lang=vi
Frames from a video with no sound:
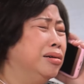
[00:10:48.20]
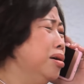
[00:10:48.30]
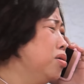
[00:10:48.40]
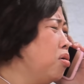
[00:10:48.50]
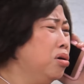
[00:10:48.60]

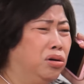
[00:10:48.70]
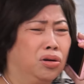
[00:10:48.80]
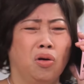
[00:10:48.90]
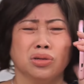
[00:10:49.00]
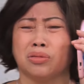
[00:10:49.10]
trời ơi con
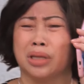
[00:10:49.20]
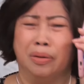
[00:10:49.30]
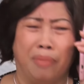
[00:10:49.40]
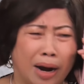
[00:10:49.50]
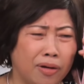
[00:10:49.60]
người cô sao
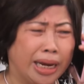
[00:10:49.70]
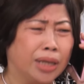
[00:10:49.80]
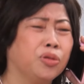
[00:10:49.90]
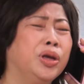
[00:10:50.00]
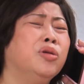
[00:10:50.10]
tiền bạc có
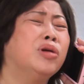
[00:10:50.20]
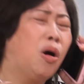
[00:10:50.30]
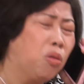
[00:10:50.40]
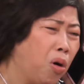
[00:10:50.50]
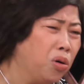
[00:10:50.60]
vậy tôi yêu
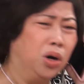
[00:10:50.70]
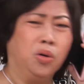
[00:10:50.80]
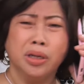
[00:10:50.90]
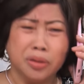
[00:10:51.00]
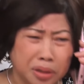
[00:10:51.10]
cầu cô
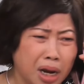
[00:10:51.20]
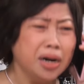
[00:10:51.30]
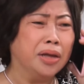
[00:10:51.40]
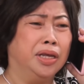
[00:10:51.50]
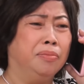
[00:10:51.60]
đừng nói
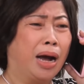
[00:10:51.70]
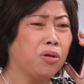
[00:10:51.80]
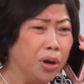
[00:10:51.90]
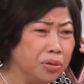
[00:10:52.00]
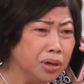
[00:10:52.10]
chính là tiền
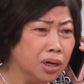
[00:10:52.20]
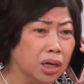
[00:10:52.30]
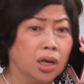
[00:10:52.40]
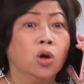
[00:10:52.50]
bạc cô hiểu chưa